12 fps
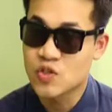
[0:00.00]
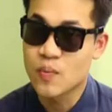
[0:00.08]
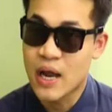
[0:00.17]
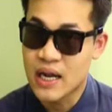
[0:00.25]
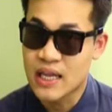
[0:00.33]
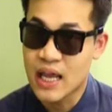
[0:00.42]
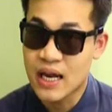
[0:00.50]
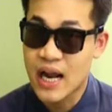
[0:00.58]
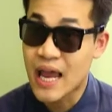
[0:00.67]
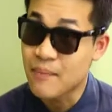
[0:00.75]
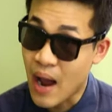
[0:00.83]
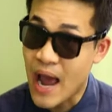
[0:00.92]
ปัจจุบันนี้ อะ
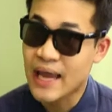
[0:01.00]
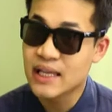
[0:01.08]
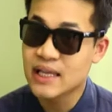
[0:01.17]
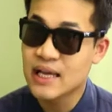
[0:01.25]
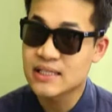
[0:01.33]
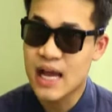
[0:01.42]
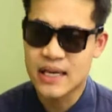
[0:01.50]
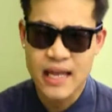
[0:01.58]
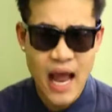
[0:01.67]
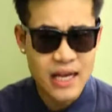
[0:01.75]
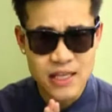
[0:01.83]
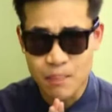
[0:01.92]
ไรไหมที่อาจารย์
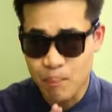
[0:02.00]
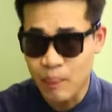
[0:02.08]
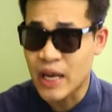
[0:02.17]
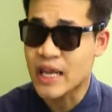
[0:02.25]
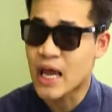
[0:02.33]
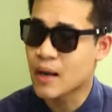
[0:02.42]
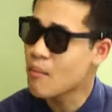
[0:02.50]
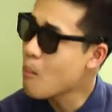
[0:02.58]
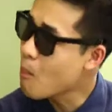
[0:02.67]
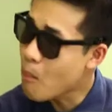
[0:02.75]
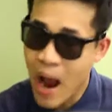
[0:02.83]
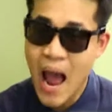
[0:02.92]
อยากจะเปลี่ยน
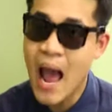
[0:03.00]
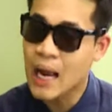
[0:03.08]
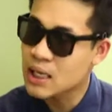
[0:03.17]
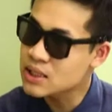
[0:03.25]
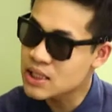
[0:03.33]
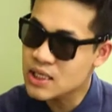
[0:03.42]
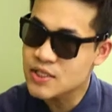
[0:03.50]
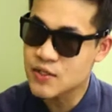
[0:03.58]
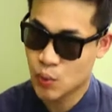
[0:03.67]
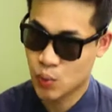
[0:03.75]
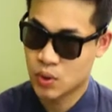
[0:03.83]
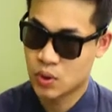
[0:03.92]
มากที่สุด